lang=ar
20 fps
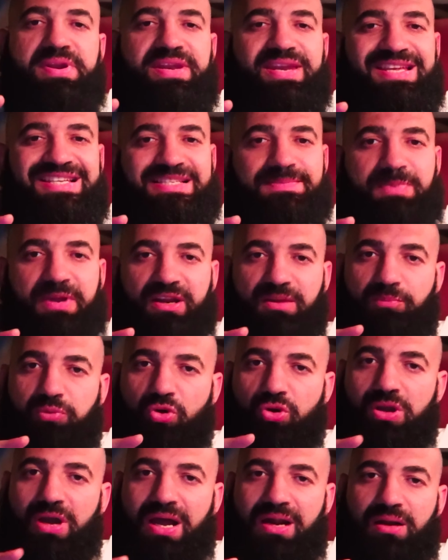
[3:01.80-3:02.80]
بالنسبه
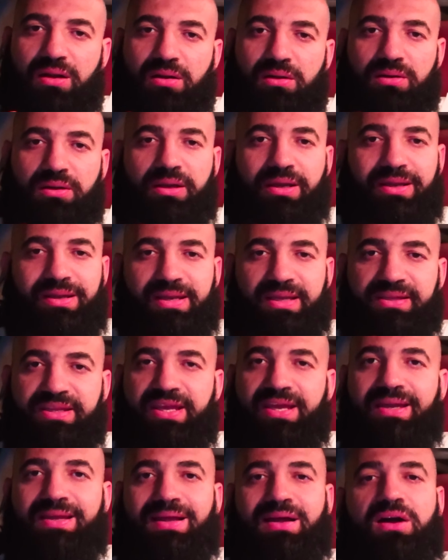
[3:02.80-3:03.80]
للبرجر
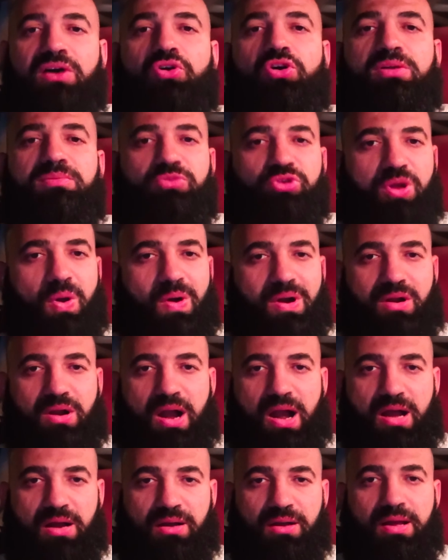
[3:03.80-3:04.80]
النتيجه غير
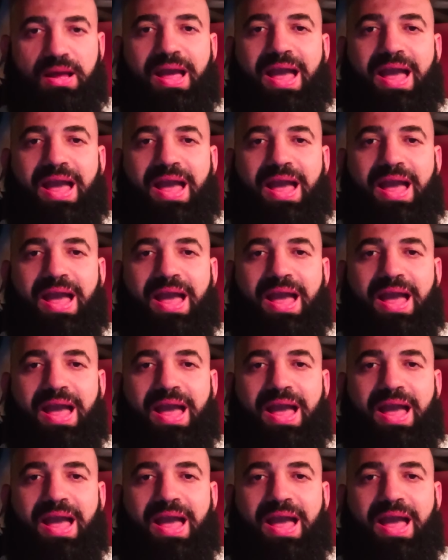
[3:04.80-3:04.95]
متوقعه